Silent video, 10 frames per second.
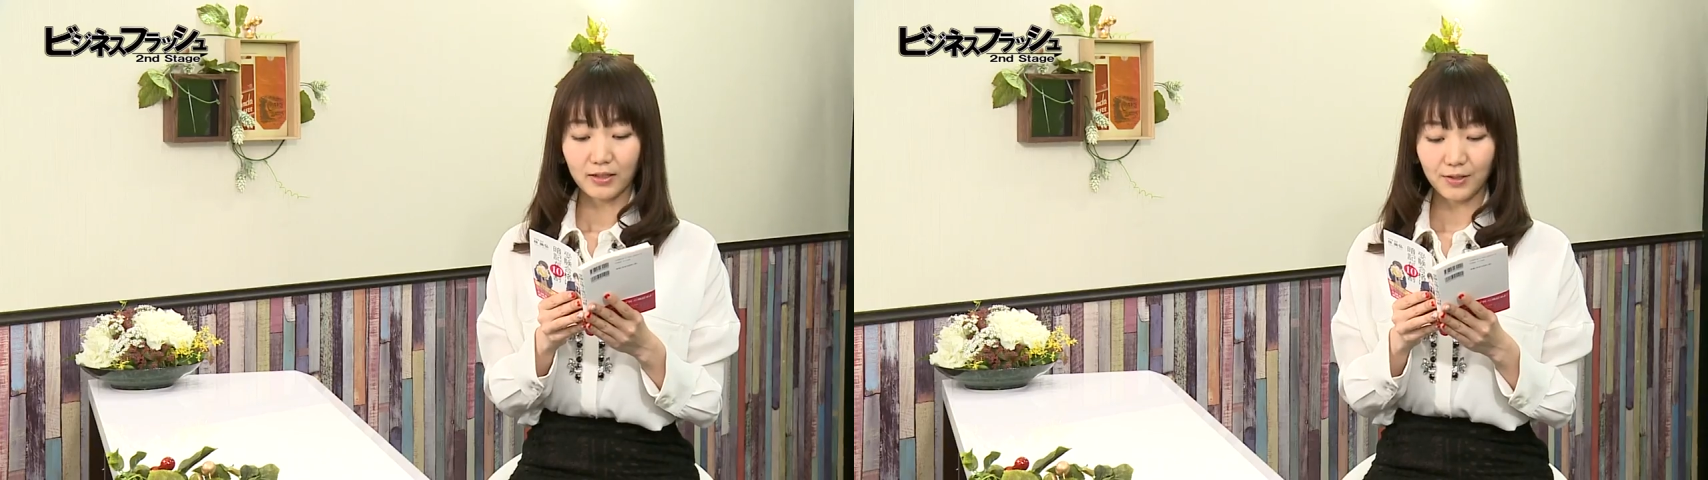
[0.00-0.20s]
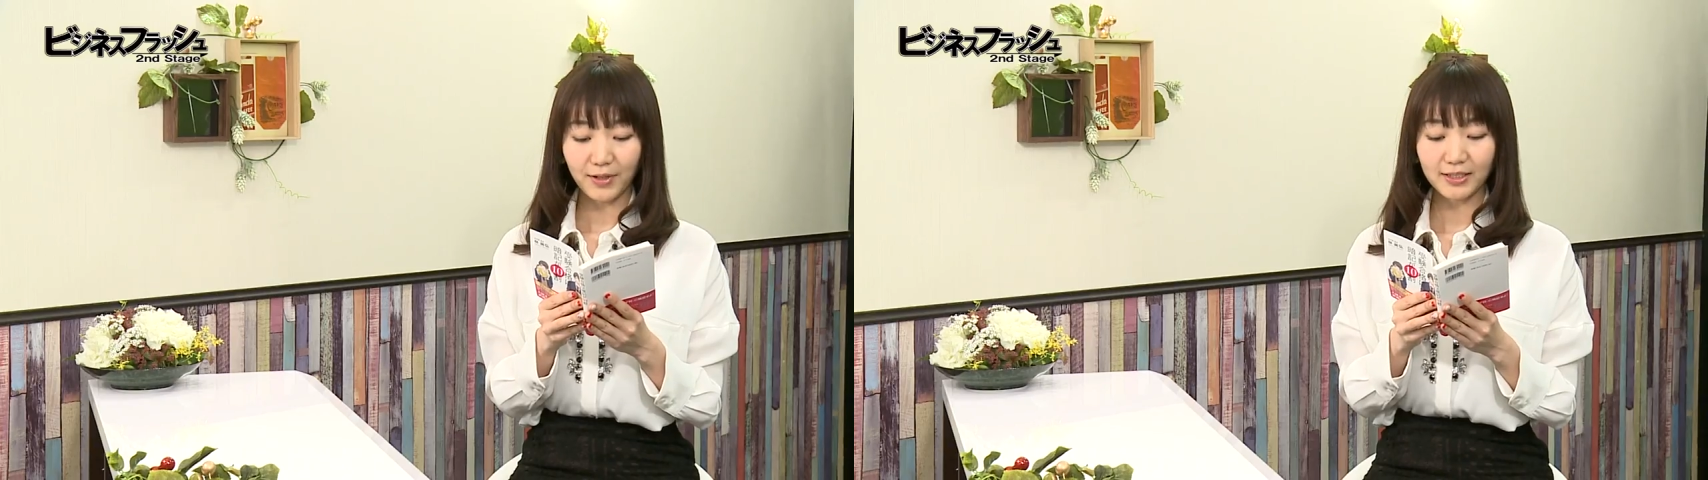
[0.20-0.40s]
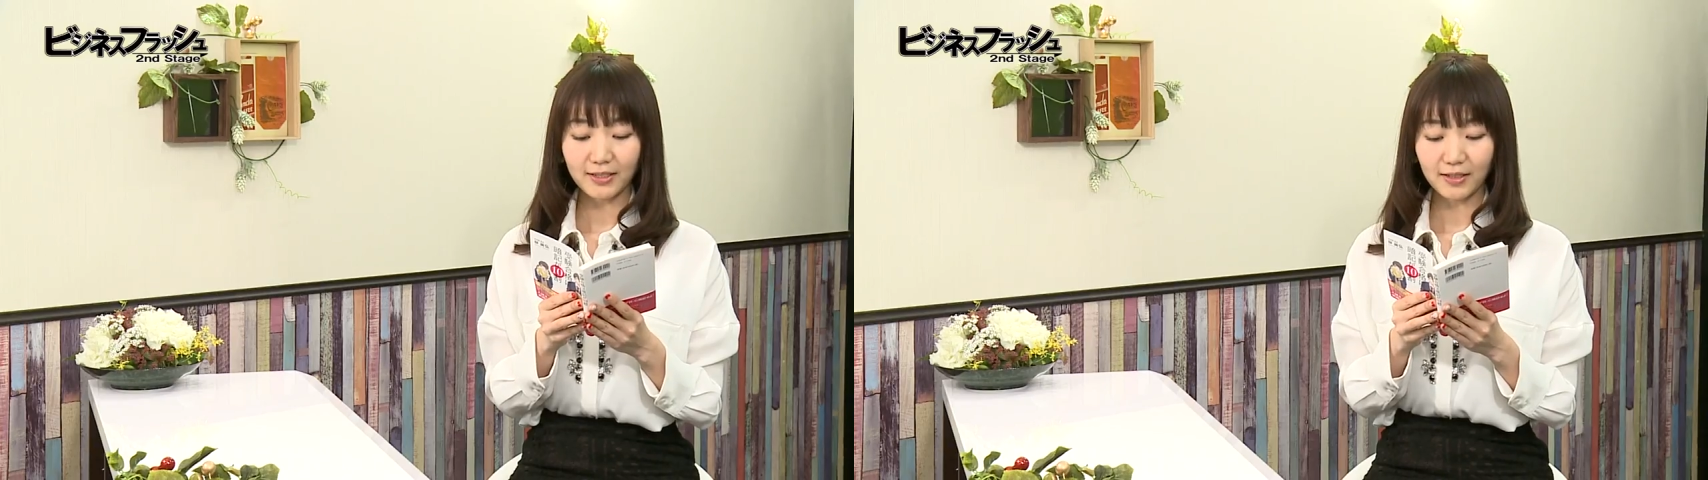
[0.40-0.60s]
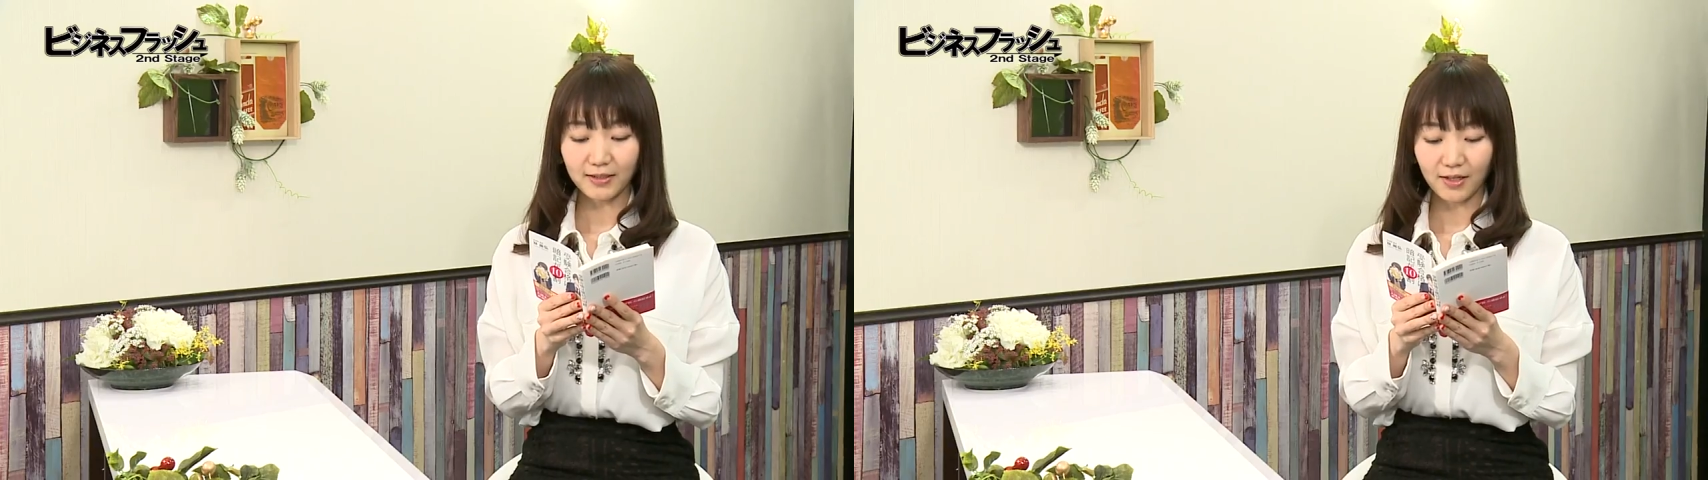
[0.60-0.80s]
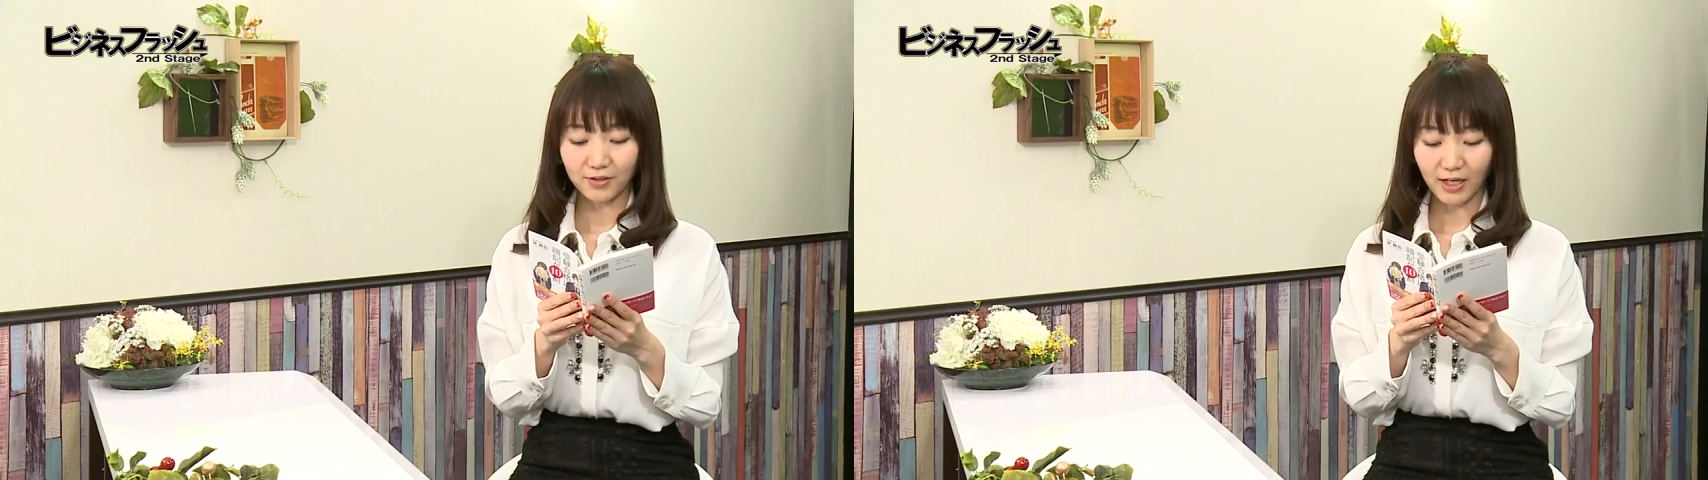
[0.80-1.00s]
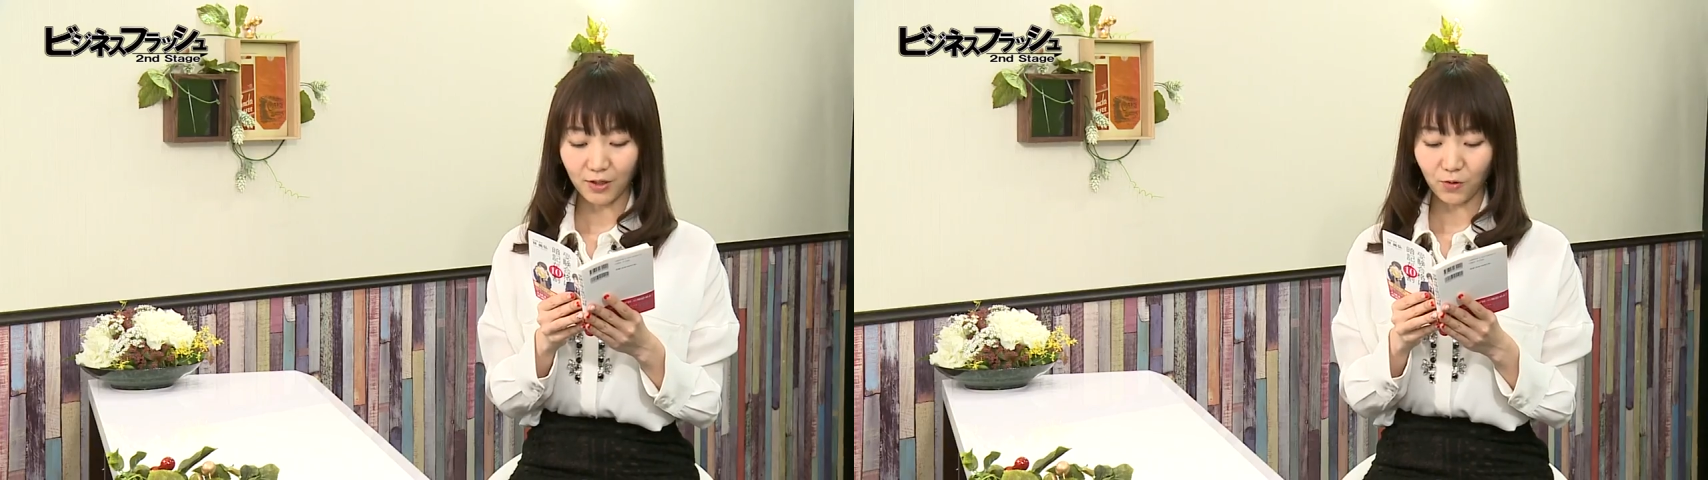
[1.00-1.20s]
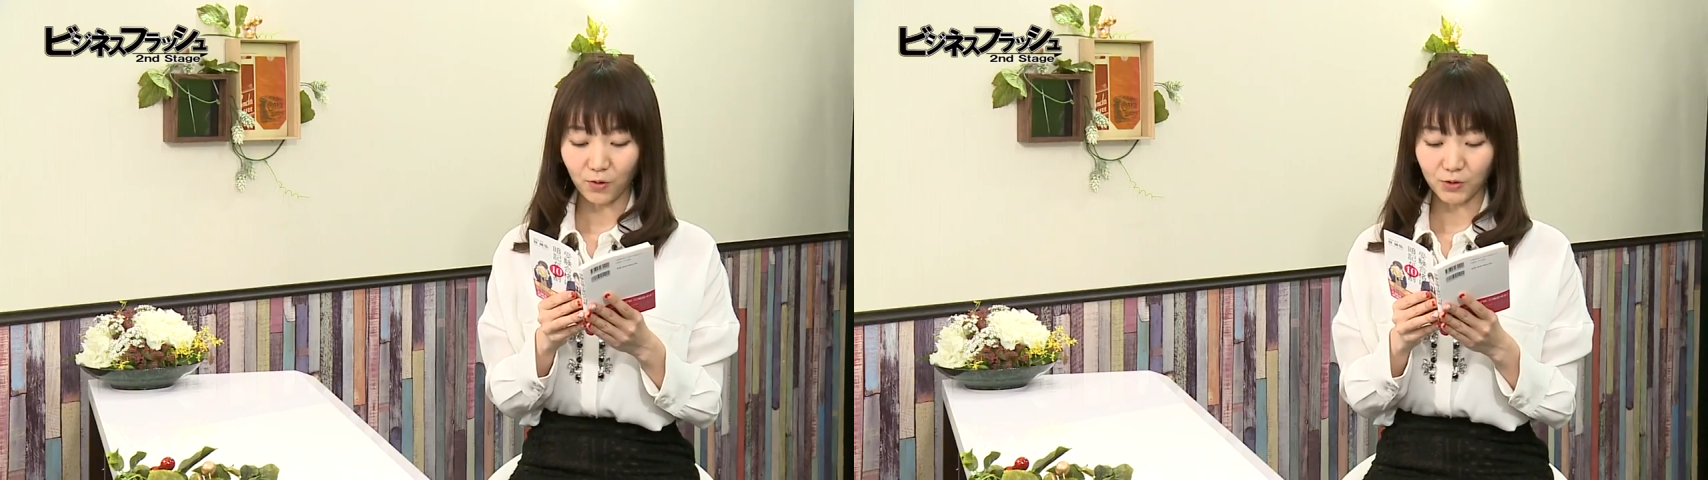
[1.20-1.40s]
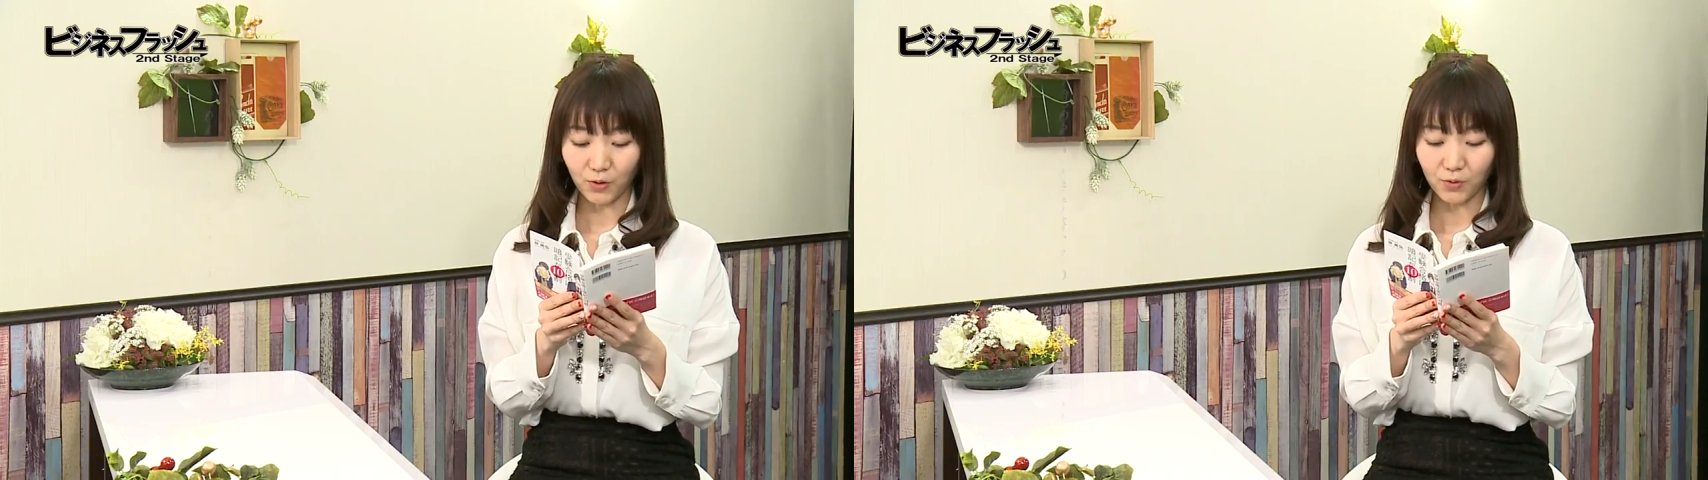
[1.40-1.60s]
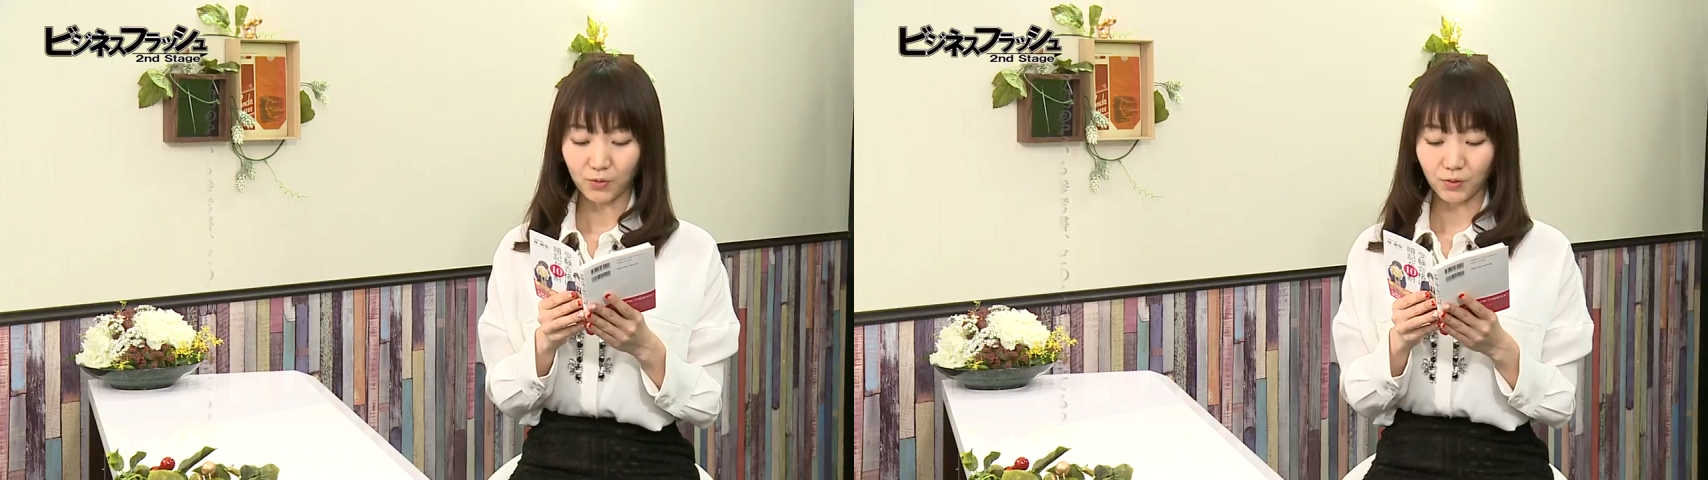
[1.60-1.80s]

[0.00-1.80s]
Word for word: 今使っている参考書